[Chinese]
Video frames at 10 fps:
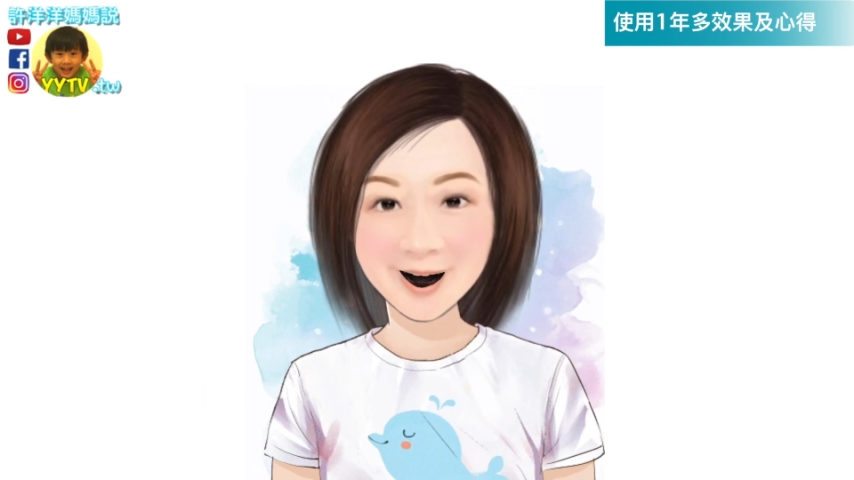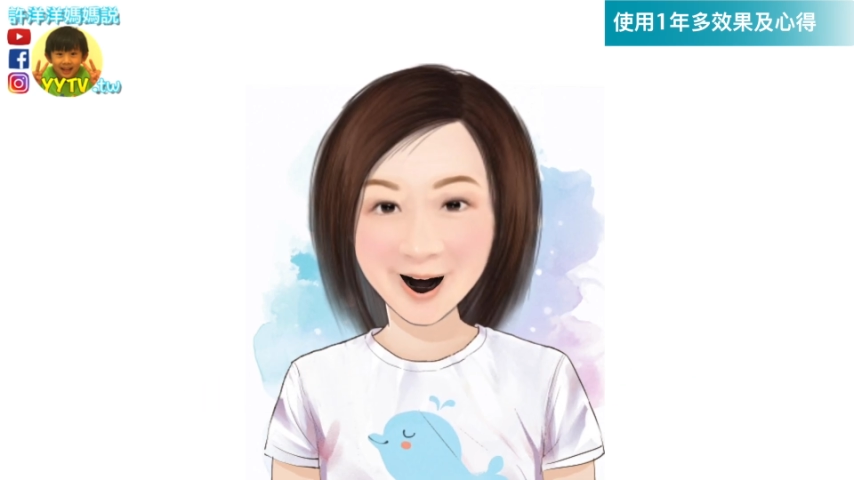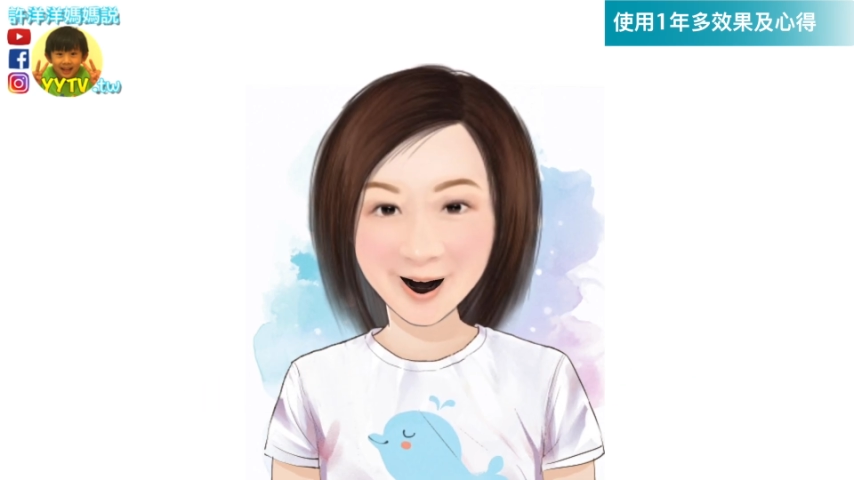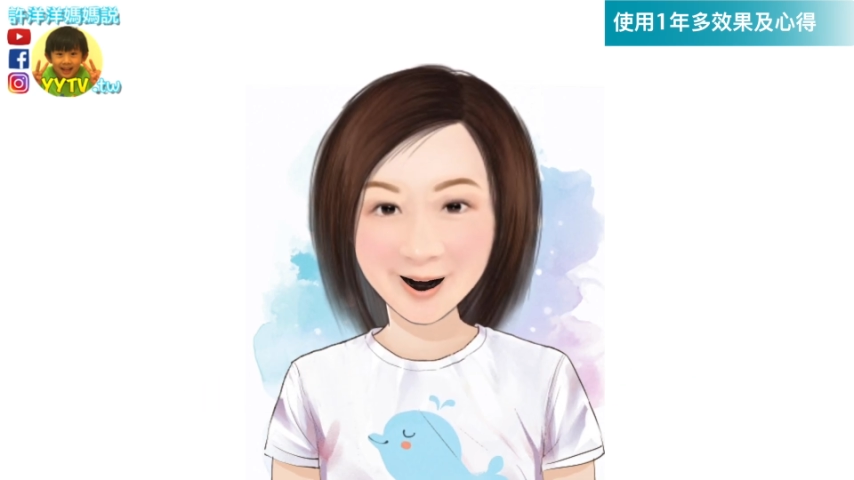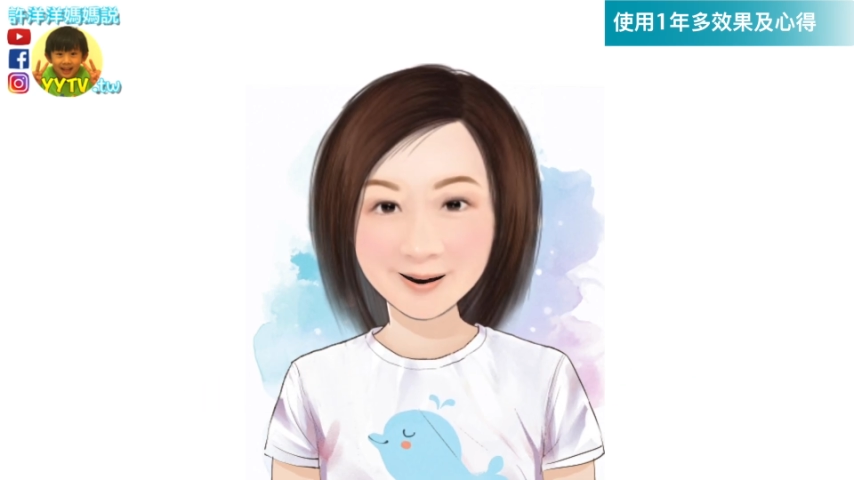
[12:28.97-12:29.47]

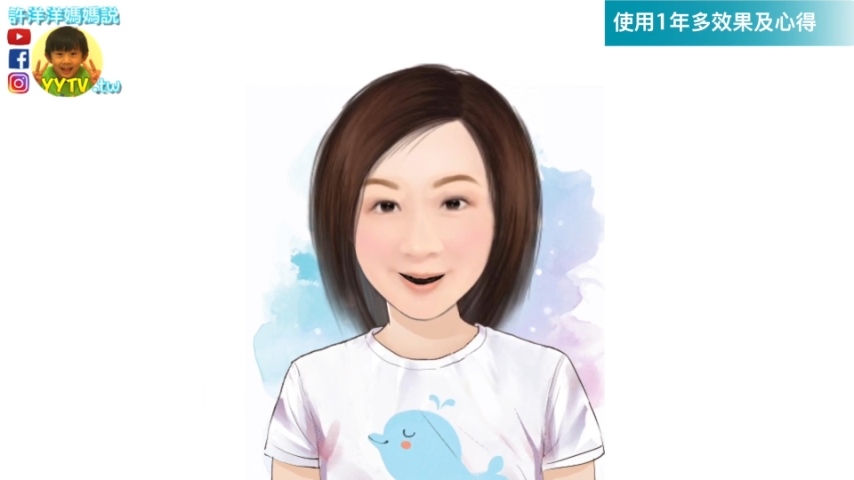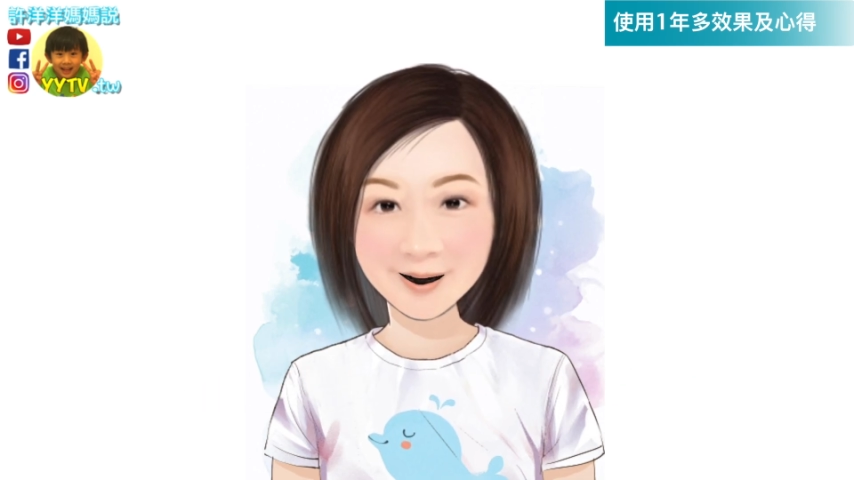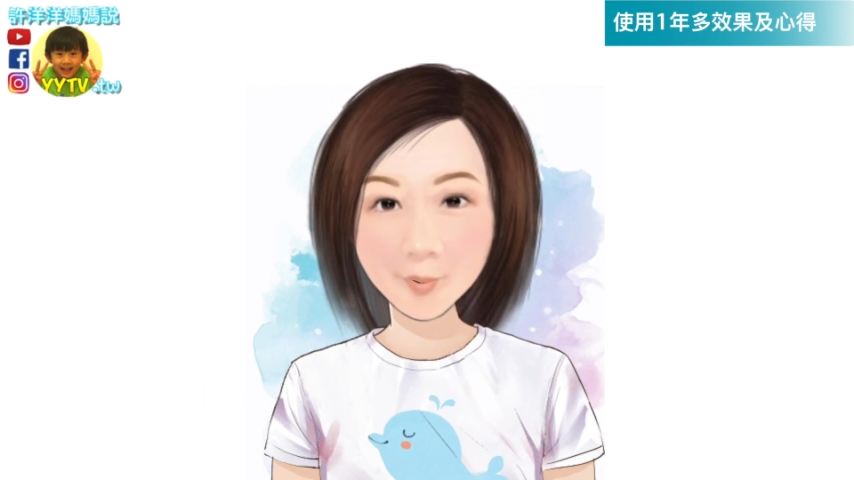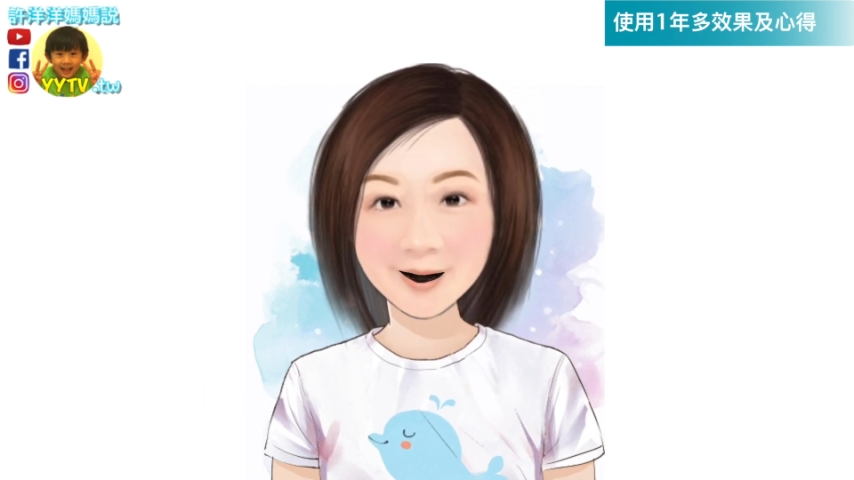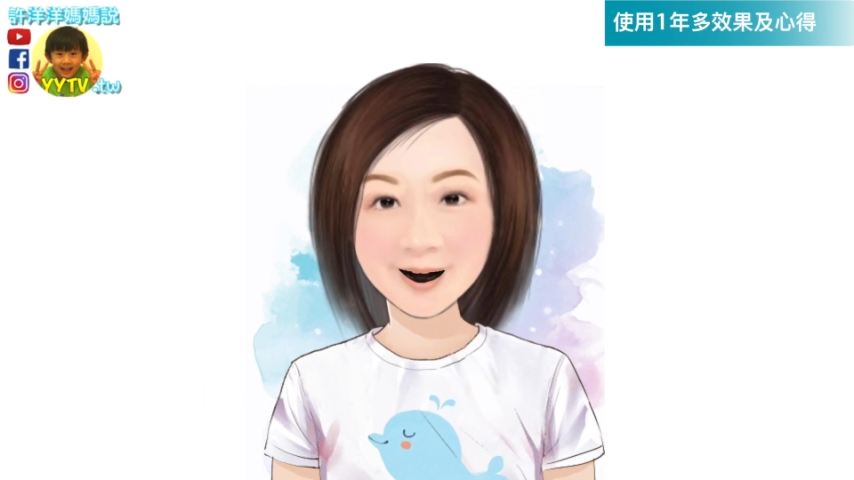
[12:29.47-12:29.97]
良好的生
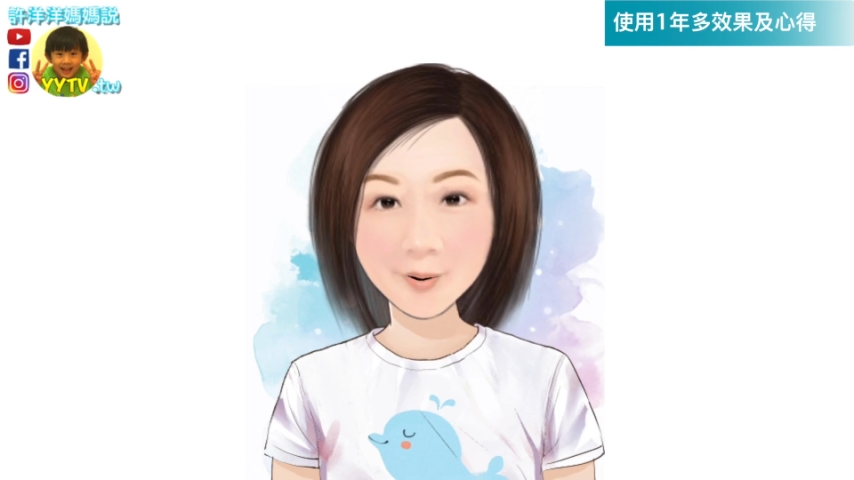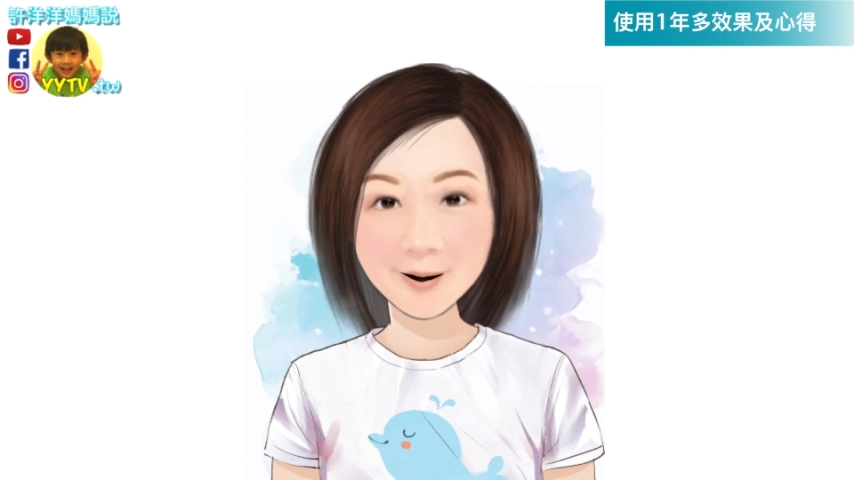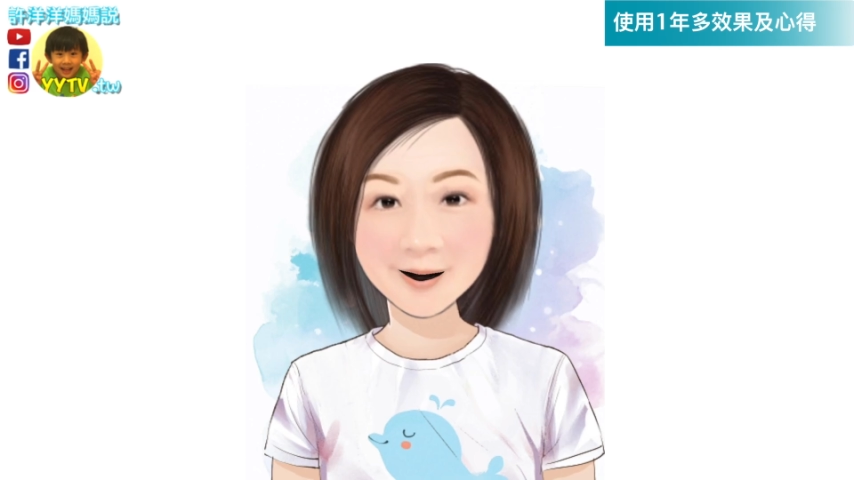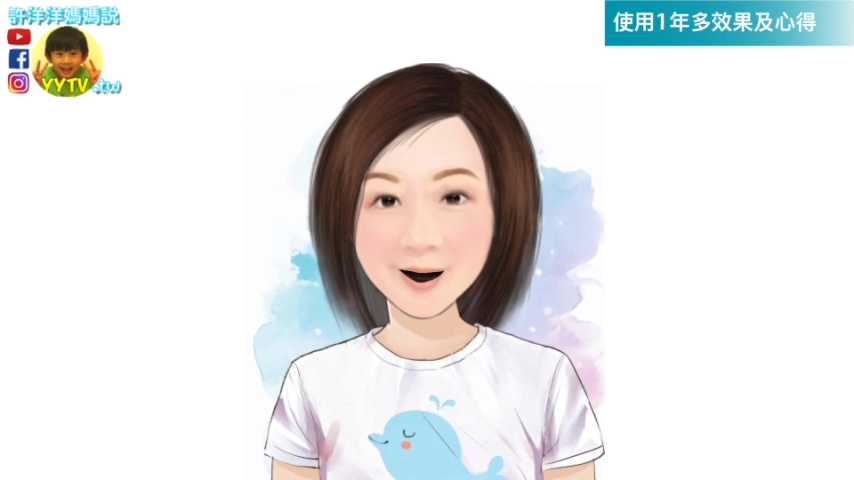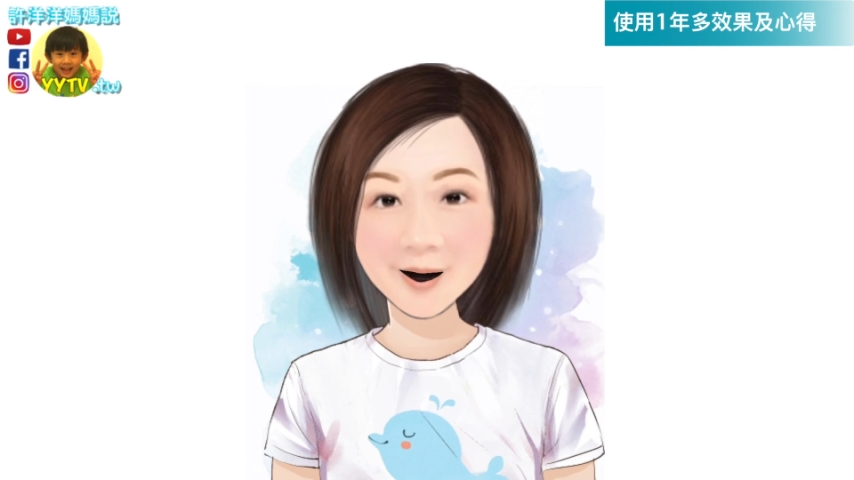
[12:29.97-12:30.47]
活习
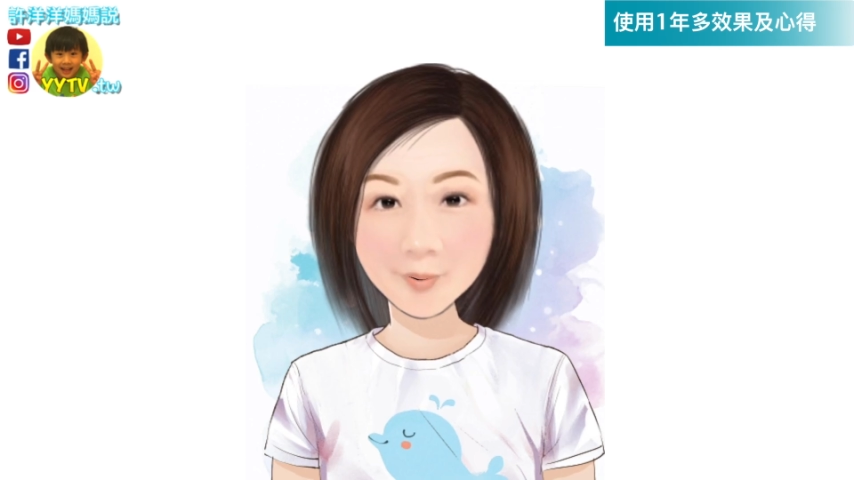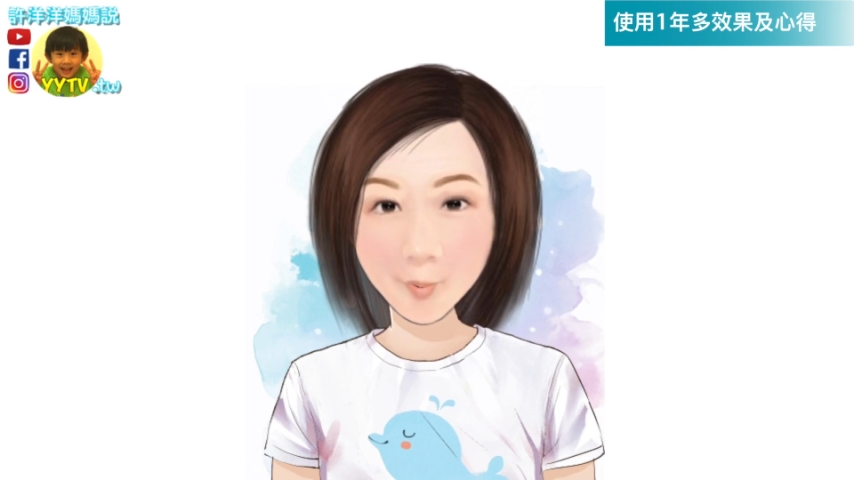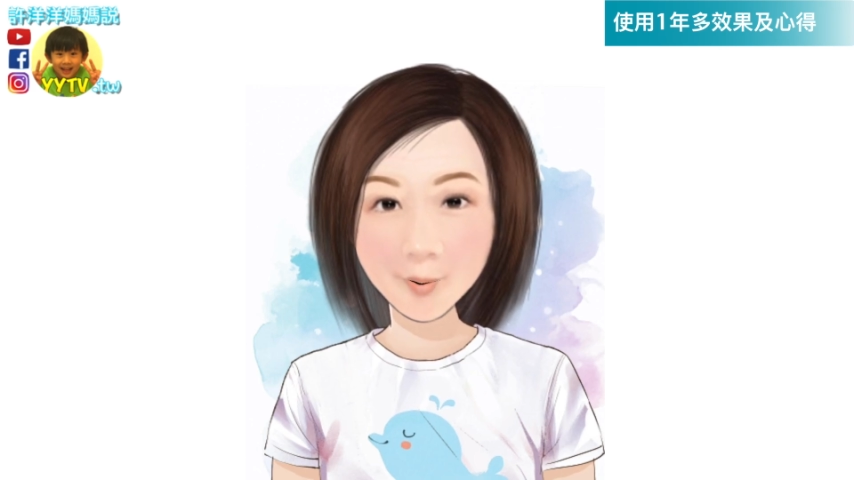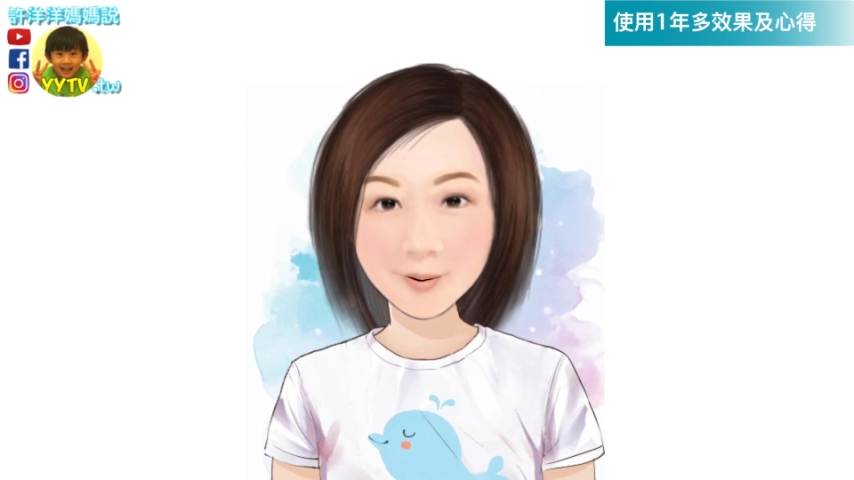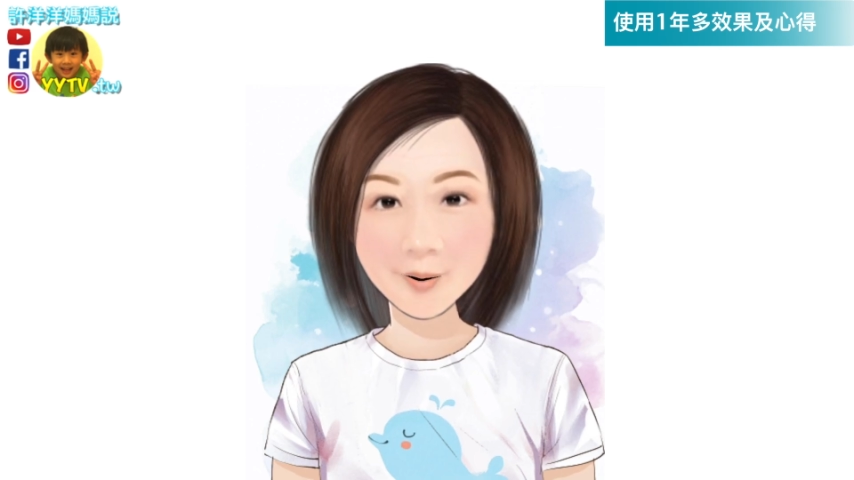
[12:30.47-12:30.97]
惯与
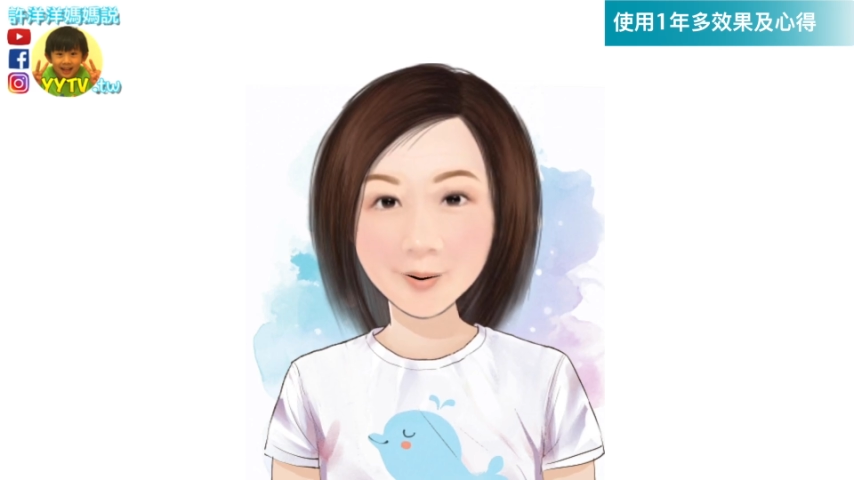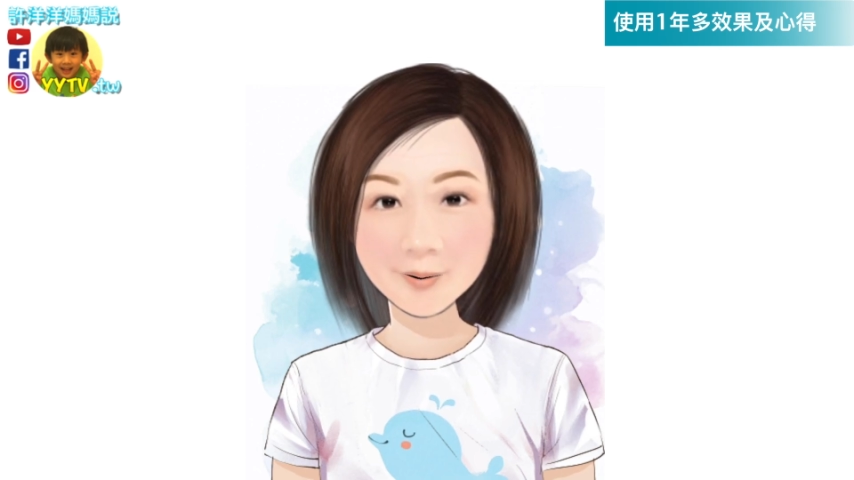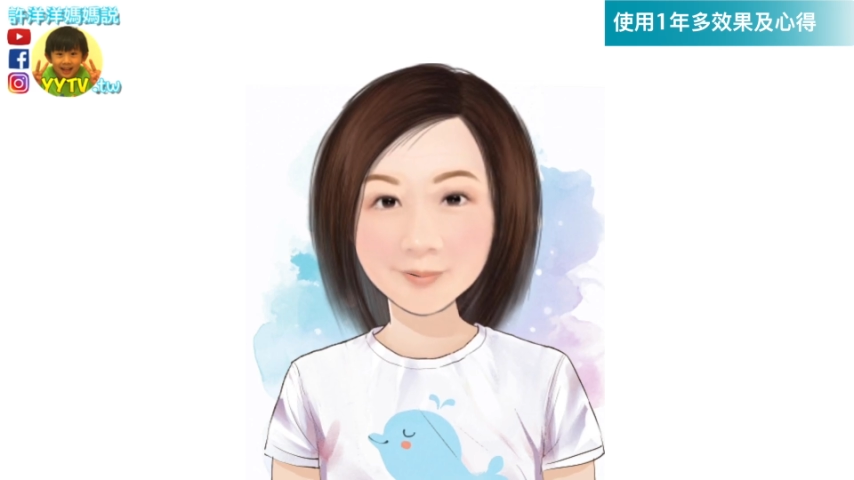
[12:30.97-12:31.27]
活动。